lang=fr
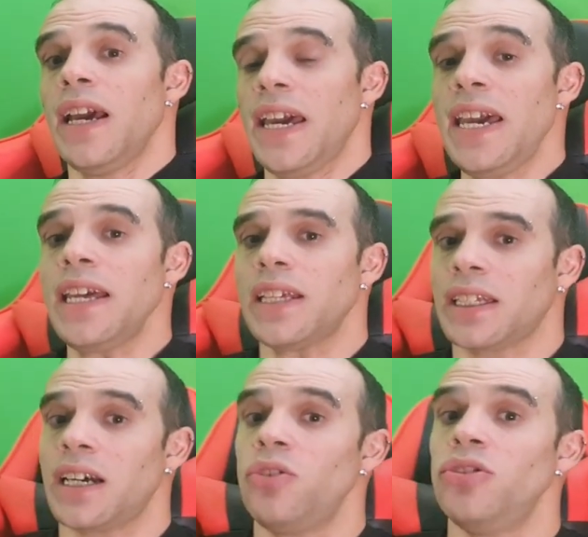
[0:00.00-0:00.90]
Et ça
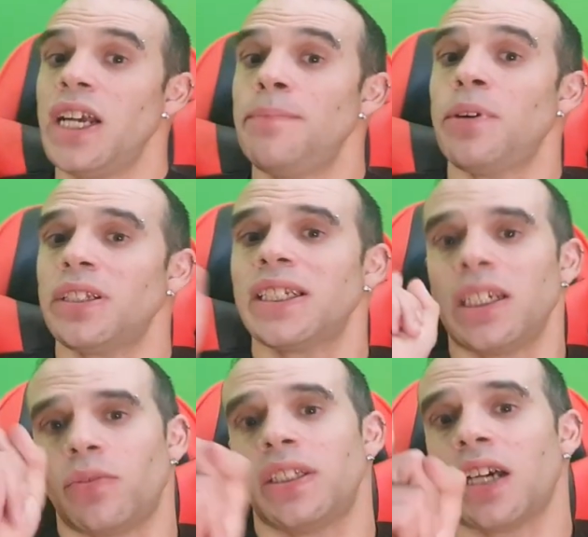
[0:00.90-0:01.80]
sera le netbot qui
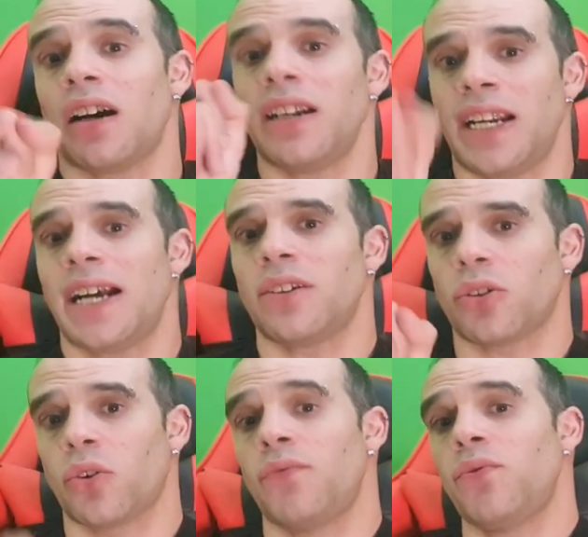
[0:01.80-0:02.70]
choisira l'un
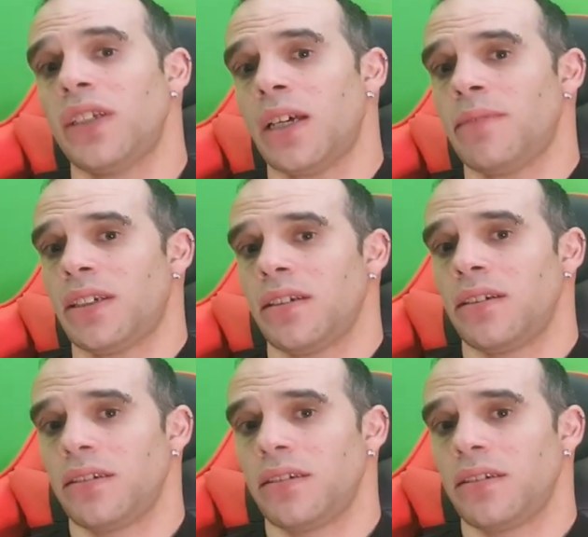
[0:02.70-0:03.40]
d'entre vous, les amis.